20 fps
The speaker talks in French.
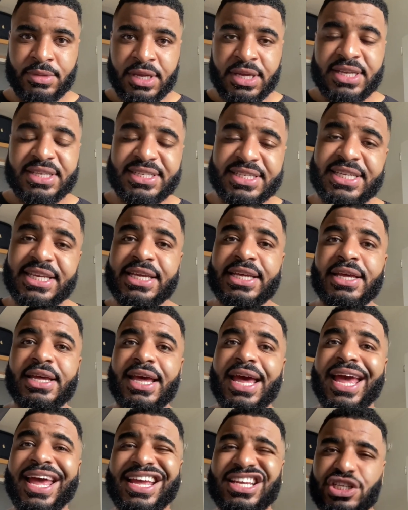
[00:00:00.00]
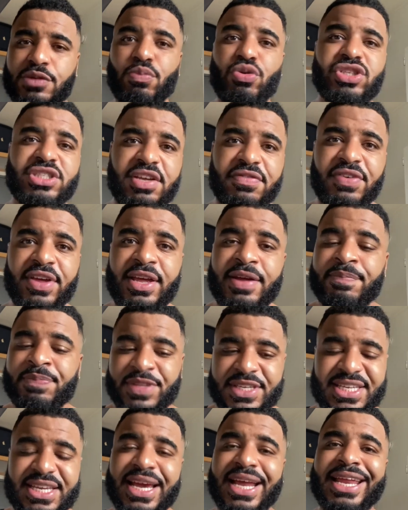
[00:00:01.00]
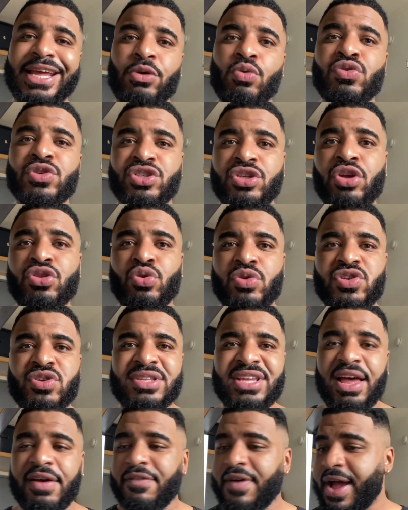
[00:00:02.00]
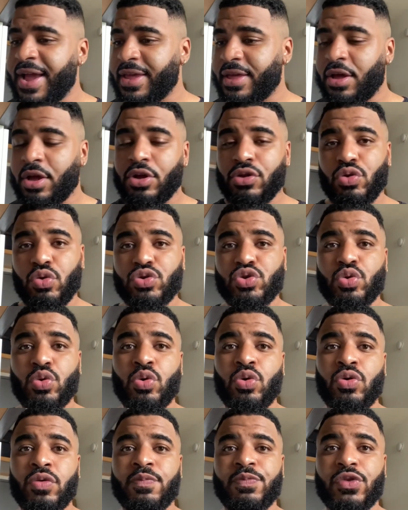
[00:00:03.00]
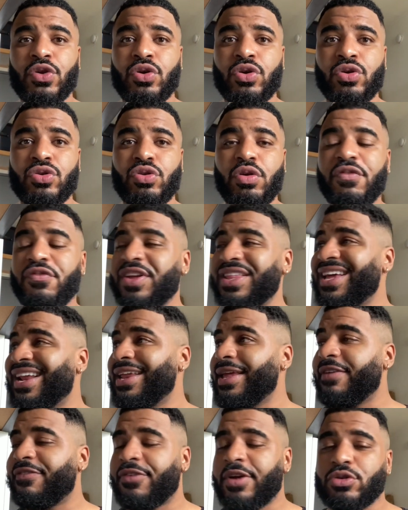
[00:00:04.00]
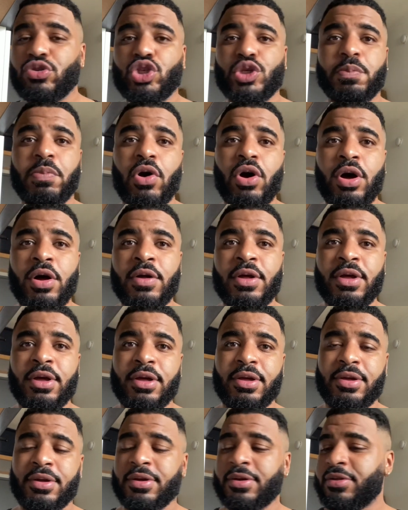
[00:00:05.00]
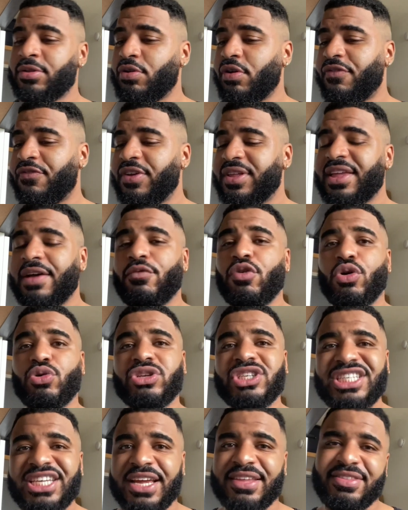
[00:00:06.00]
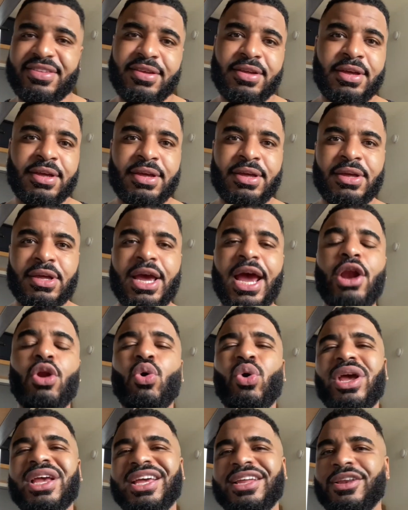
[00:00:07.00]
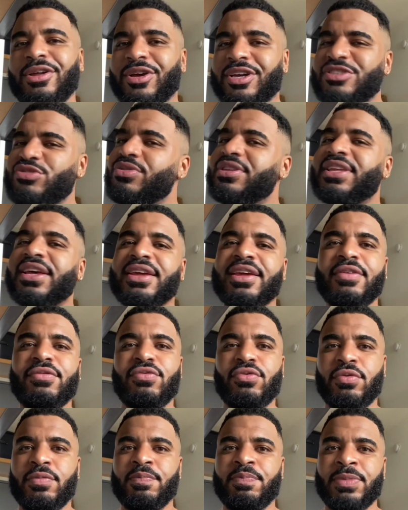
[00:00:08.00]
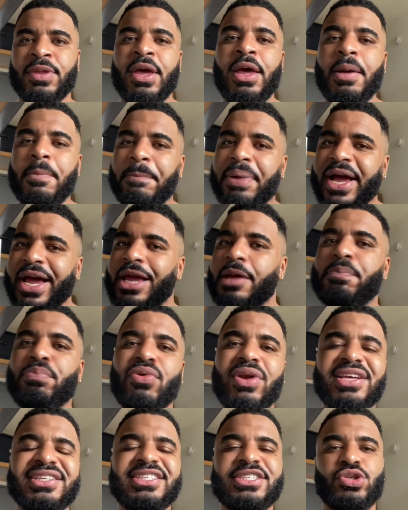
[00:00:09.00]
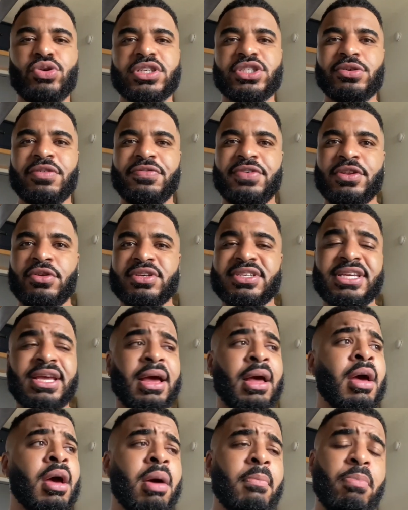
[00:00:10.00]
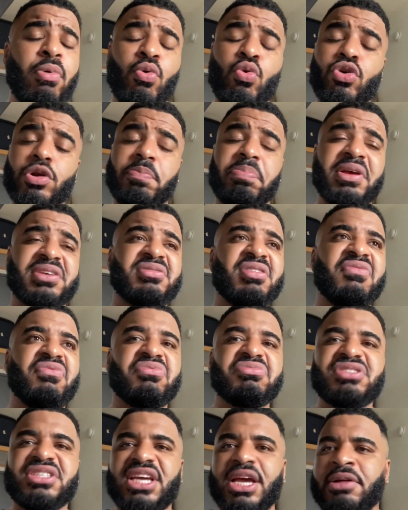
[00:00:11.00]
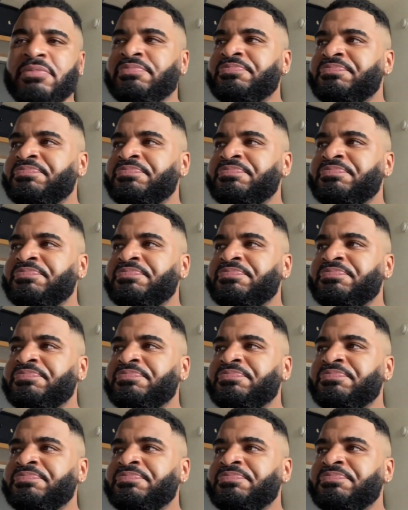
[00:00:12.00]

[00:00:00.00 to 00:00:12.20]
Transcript: si elle reste motivée, si elle est constante dans son travail, dans, son, dans, le fait d'aller faire du sport, euh, dans le fait d'avoir une diète, elle aurait les résultats qu'elle veut. Pareil pour la situation financière. Beaucoup de personnes vont dire,